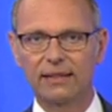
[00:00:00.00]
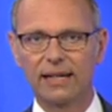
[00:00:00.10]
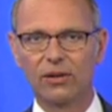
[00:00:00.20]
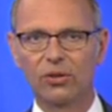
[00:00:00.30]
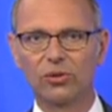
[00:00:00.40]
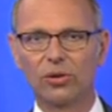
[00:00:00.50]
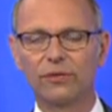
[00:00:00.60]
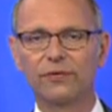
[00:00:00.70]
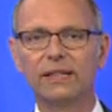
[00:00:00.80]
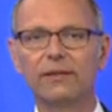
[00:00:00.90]
der auch noch
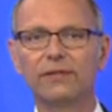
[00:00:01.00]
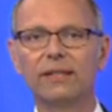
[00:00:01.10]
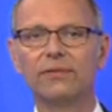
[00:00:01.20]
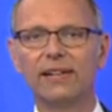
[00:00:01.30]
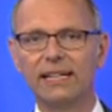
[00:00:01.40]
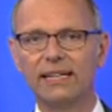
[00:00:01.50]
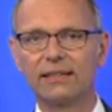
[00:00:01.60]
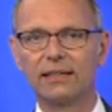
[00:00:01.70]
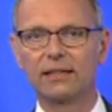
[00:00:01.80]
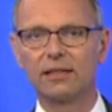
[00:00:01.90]
viel, viel
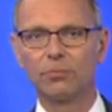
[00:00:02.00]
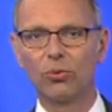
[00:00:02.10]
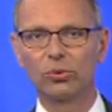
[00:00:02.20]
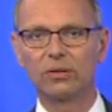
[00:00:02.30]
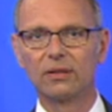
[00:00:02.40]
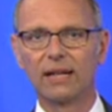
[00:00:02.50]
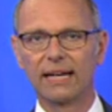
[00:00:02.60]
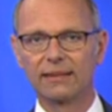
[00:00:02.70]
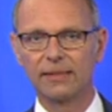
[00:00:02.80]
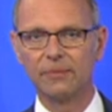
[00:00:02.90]
weniger geboten
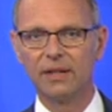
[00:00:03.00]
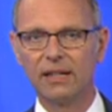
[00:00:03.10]
hatte.